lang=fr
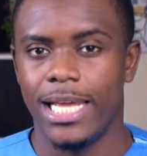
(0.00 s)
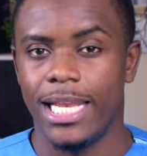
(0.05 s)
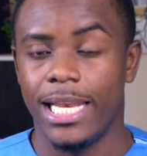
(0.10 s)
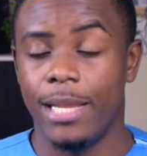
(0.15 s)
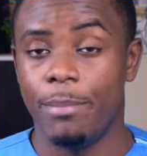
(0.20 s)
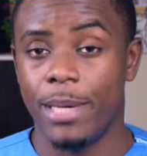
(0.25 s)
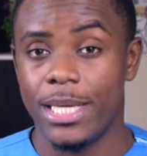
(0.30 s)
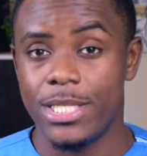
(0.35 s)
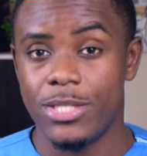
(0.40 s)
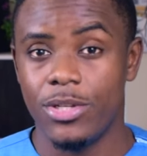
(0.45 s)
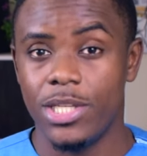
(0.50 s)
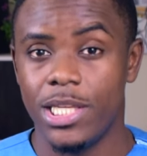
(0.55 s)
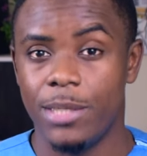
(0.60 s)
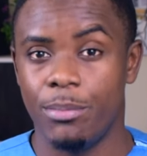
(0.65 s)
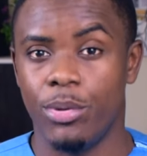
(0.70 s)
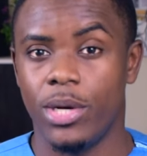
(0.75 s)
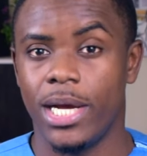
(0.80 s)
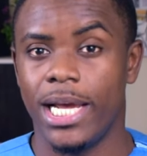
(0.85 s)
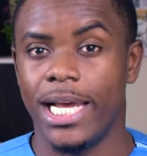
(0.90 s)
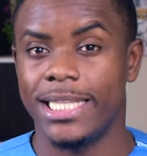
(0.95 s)
les personnes qui
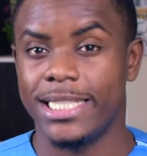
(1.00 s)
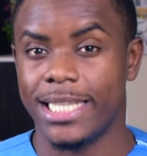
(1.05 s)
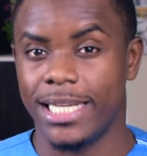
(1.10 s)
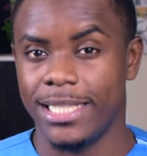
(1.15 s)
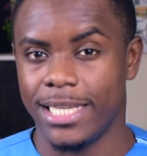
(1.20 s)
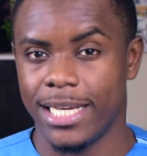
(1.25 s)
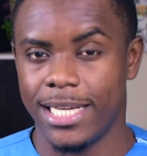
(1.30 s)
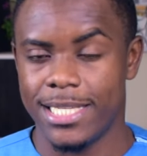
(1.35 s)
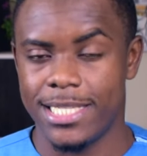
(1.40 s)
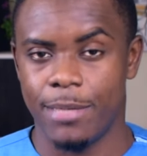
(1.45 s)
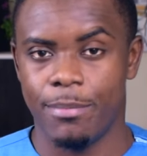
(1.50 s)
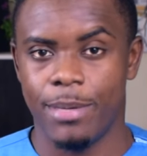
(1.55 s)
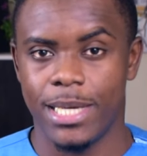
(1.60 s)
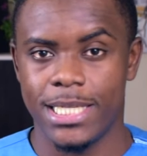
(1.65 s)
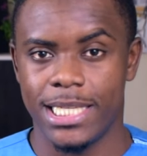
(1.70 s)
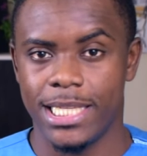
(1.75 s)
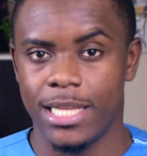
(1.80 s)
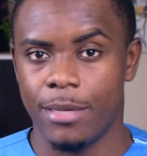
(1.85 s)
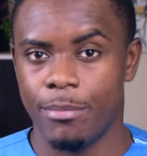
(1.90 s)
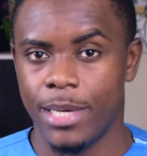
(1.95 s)
pourraient être intéressées par
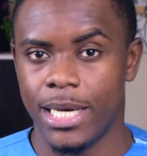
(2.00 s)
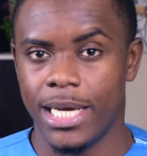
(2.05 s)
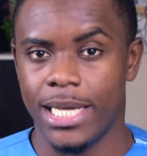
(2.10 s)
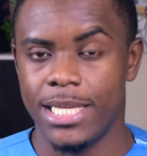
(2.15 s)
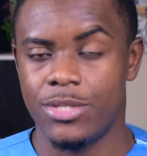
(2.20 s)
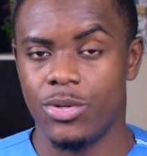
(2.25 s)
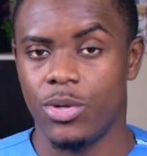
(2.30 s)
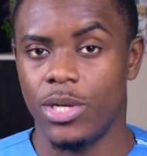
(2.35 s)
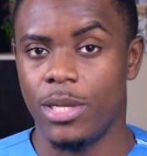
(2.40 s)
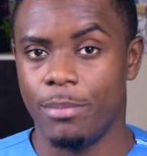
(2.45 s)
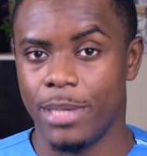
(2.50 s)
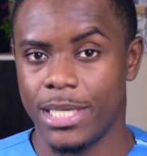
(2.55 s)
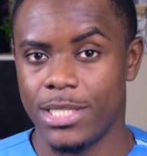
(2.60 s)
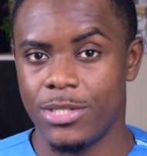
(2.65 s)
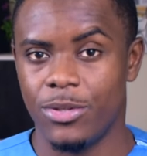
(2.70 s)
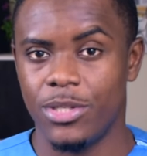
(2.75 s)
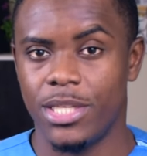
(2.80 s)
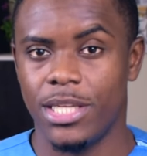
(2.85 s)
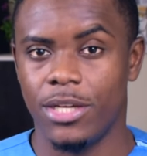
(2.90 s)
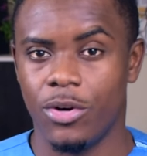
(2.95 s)
cet appareil sont les
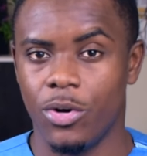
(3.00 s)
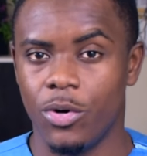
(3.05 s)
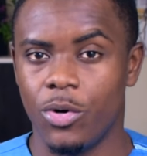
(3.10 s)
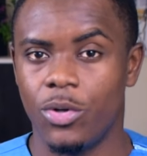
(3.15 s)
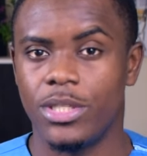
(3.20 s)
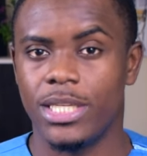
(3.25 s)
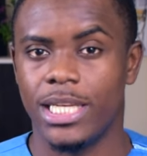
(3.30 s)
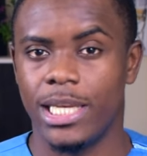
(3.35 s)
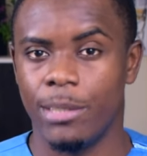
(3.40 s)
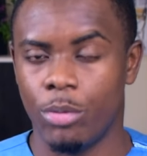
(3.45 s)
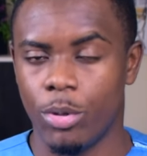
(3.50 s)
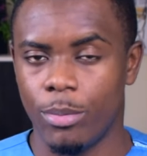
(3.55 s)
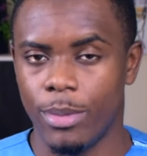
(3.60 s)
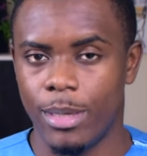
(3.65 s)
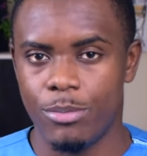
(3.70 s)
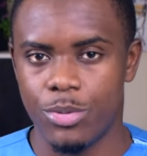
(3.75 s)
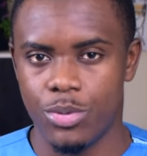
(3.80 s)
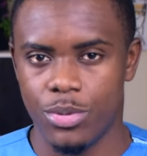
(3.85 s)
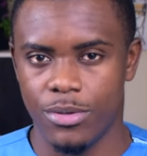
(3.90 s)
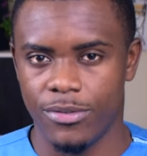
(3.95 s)
personnes qui rencontrent les
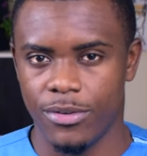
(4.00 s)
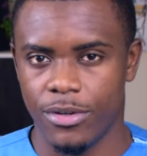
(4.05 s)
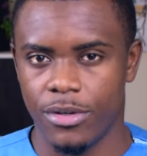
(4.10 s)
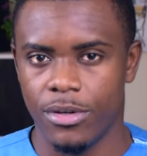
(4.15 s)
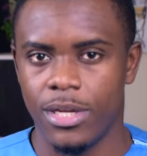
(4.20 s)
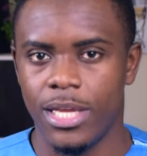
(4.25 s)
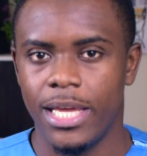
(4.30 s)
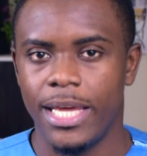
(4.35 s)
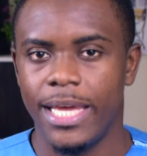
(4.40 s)
problèmes suivants.